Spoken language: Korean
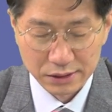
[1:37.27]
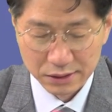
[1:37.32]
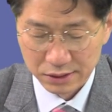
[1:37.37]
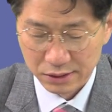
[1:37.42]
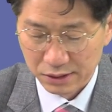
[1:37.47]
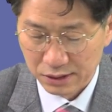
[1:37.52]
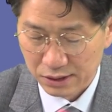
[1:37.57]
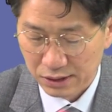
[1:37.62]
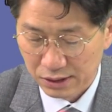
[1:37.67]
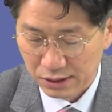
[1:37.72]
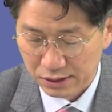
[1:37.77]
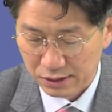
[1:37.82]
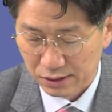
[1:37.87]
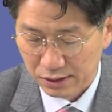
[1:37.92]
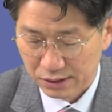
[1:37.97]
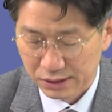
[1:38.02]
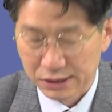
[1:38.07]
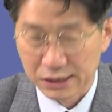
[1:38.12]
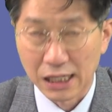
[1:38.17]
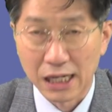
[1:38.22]
그러니까
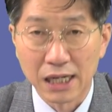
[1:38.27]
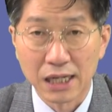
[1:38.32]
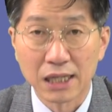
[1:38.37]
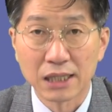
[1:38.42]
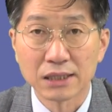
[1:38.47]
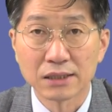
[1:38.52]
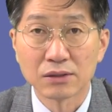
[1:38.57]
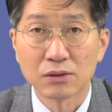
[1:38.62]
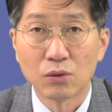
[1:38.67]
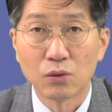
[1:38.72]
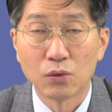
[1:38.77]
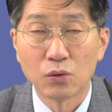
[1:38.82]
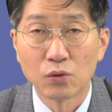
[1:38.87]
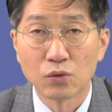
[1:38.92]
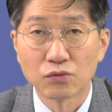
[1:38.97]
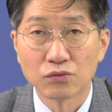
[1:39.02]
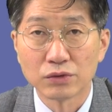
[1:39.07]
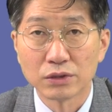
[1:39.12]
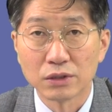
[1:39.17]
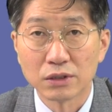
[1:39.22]
장안
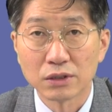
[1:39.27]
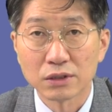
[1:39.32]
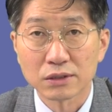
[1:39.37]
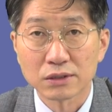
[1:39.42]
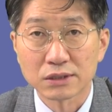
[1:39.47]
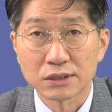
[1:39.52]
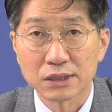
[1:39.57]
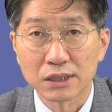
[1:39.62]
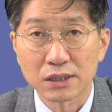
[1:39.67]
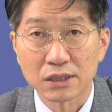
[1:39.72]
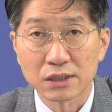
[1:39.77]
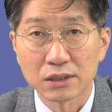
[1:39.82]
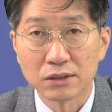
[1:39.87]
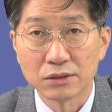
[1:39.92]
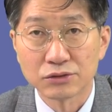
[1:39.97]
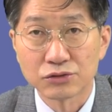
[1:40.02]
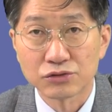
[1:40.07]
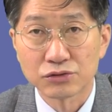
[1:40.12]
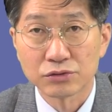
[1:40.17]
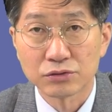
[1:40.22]
오 구역
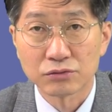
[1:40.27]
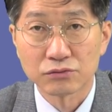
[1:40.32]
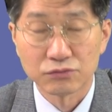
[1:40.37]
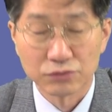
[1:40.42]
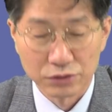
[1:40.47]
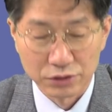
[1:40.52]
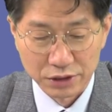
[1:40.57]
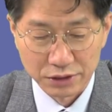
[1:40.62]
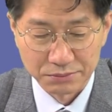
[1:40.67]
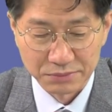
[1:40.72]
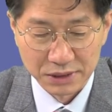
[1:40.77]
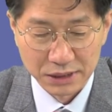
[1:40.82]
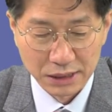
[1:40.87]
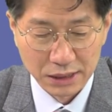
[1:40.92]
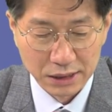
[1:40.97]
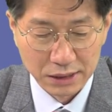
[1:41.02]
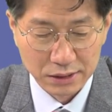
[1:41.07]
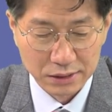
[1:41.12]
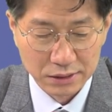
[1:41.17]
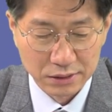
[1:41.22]
재건축
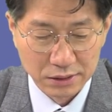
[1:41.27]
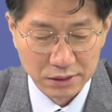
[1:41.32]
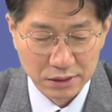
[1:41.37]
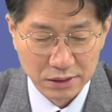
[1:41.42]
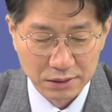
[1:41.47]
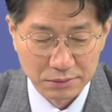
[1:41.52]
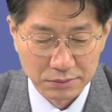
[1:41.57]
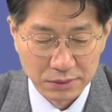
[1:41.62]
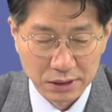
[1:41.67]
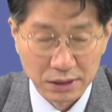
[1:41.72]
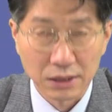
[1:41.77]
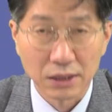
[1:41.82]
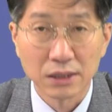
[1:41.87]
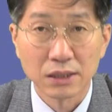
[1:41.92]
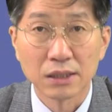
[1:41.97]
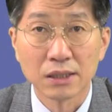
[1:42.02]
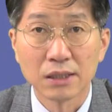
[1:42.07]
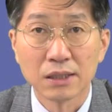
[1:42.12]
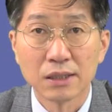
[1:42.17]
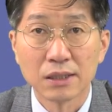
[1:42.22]
구역입니다. 그렇기 때문에